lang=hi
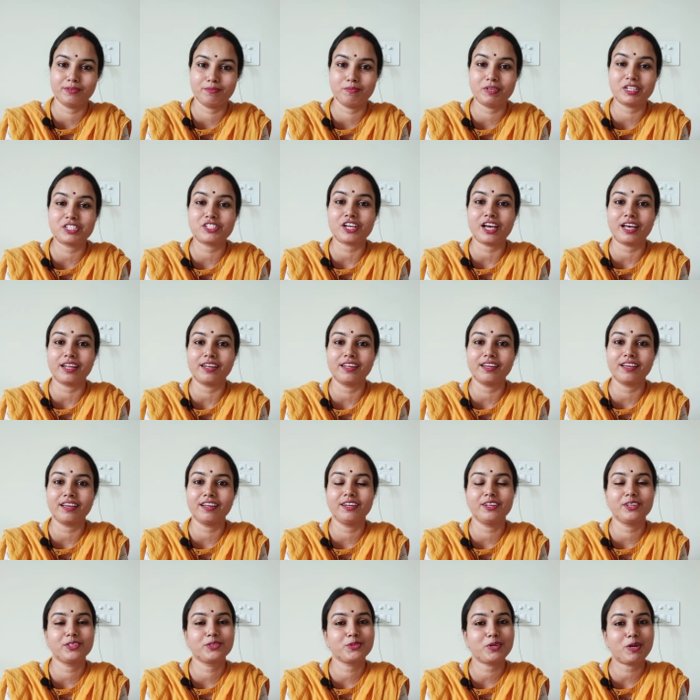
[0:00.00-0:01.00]
बचाने के
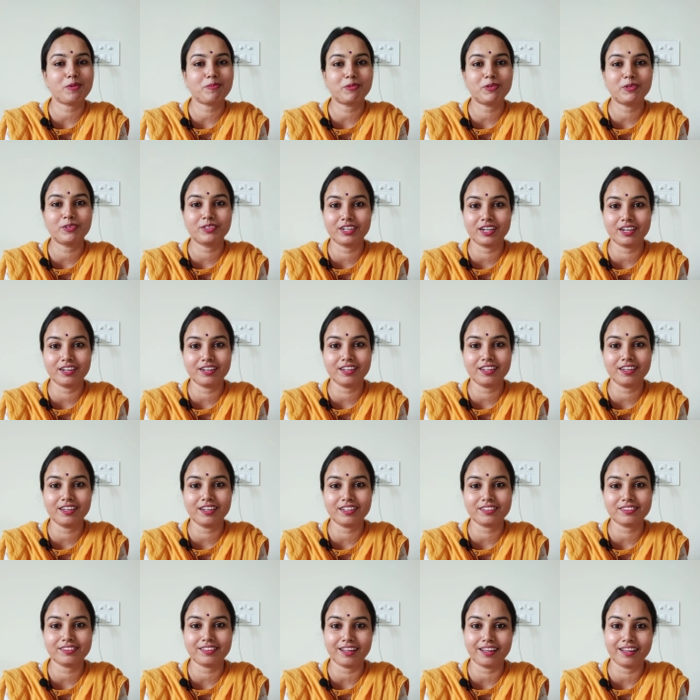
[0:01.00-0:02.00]
लिए तो आपको डर नहीं
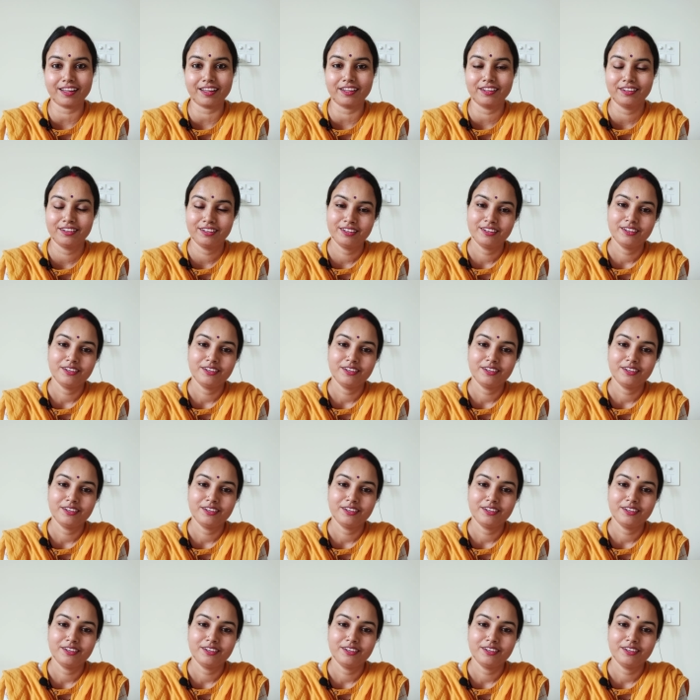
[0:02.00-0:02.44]
लगता है